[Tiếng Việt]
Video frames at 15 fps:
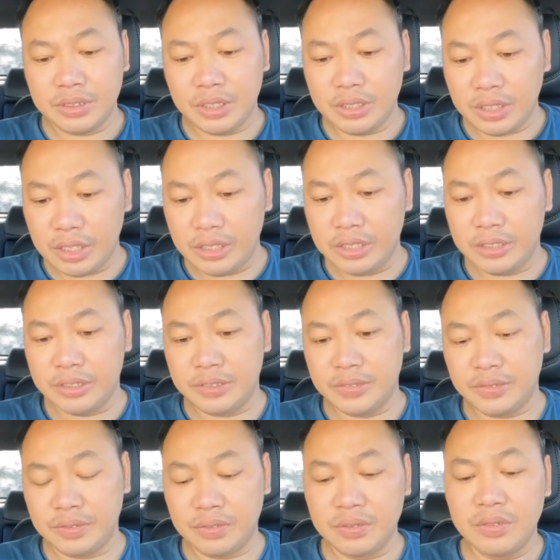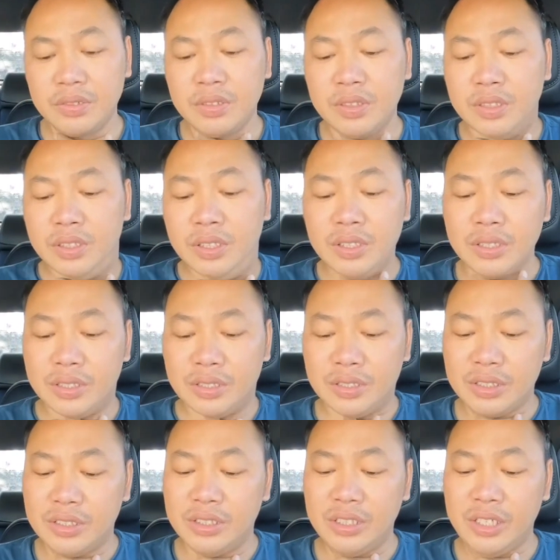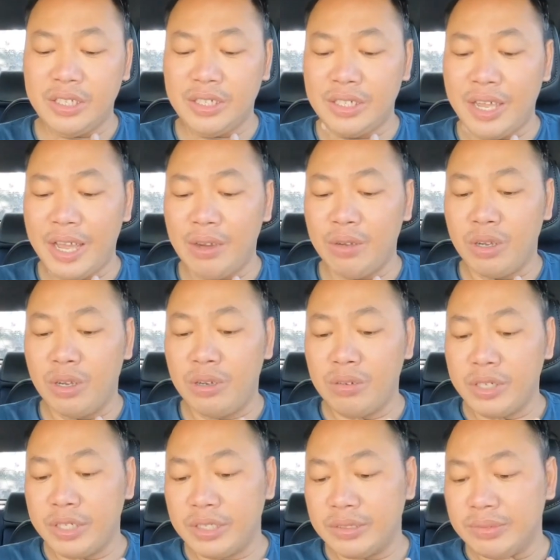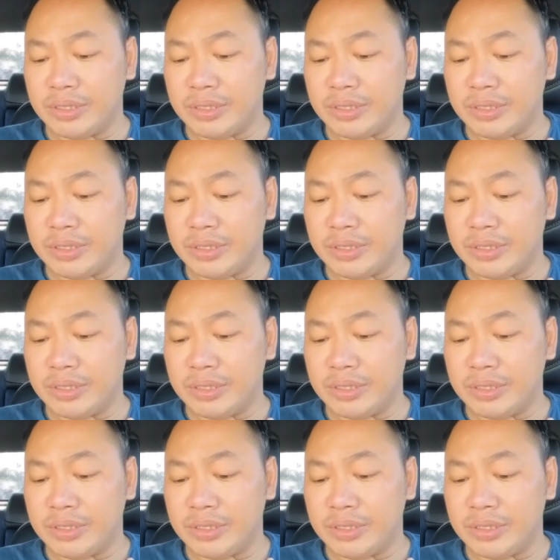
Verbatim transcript: thứ tư là tự nhiên nó đau cổ đây